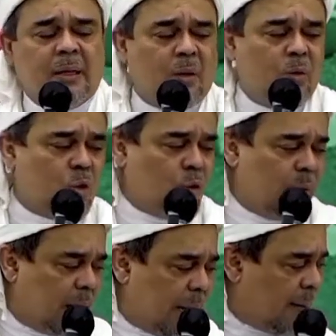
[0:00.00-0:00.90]

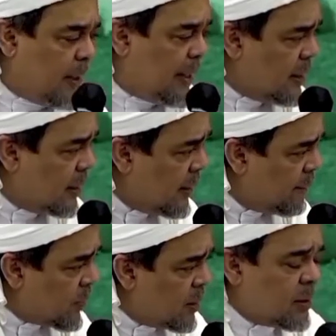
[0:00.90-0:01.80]
Na'udzubillah min.
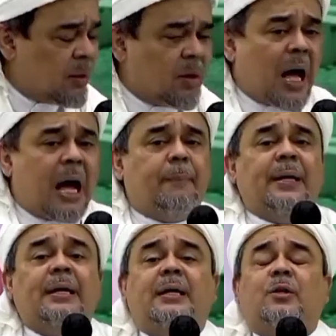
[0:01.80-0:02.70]

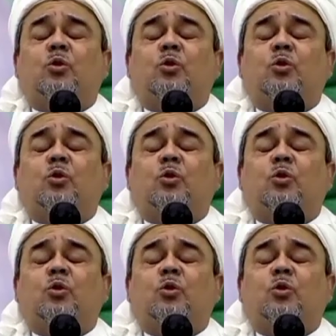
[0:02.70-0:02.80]
Nabi